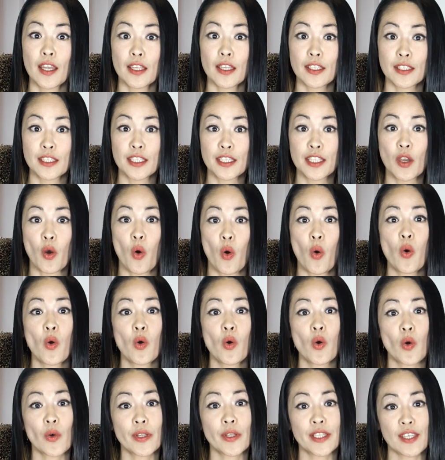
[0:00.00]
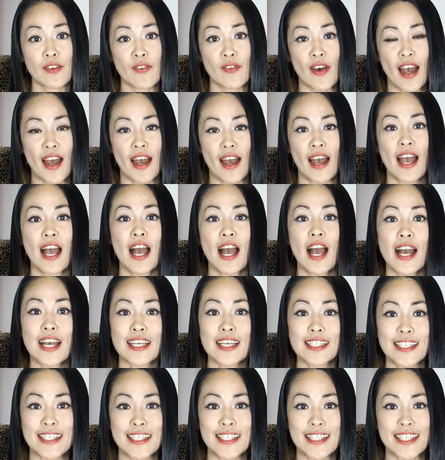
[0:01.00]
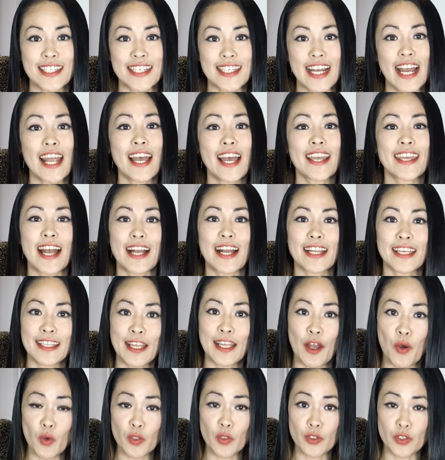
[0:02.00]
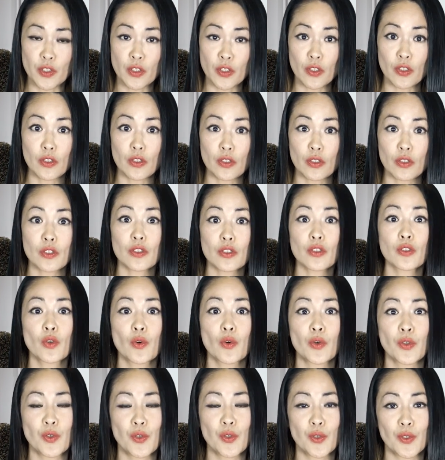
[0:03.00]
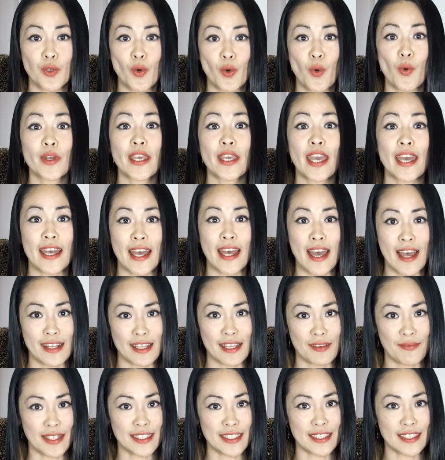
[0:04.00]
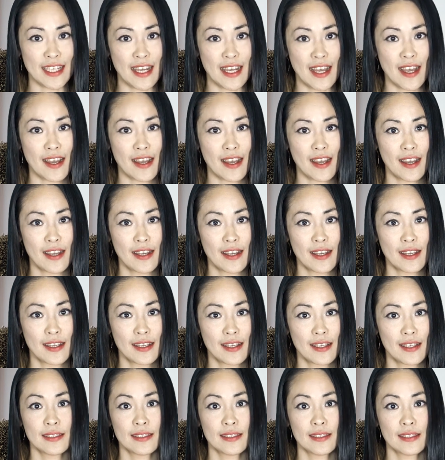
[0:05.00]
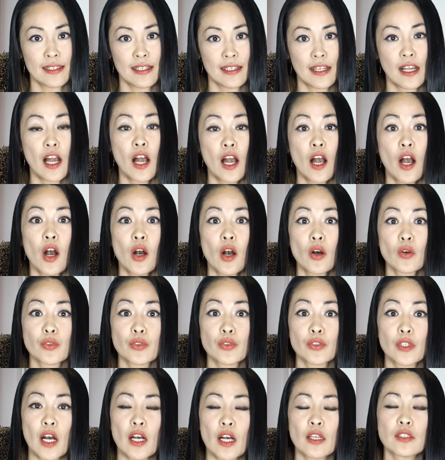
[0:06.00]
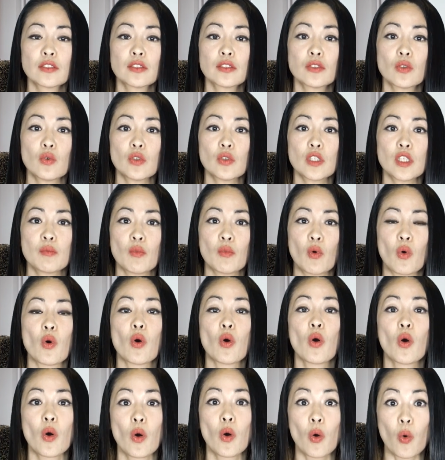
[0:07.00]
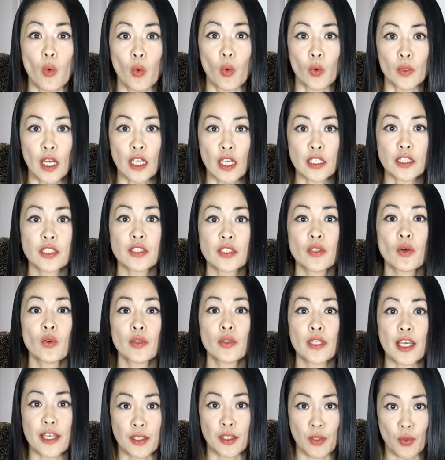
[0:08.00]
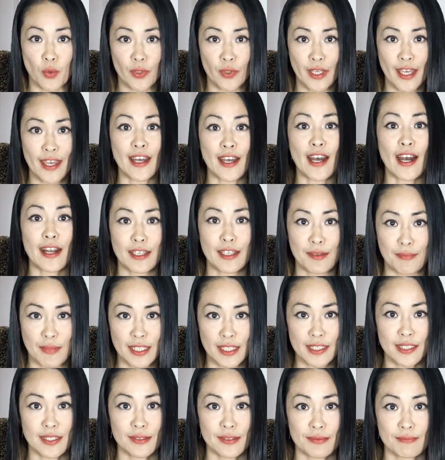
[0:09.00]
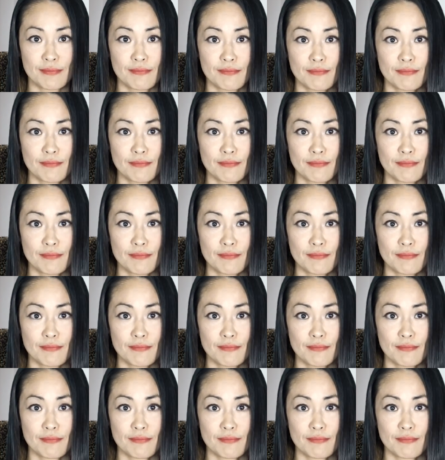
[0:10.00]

日本語には一からやり直すという表現がありますが、フランス語にも同じような表現があります。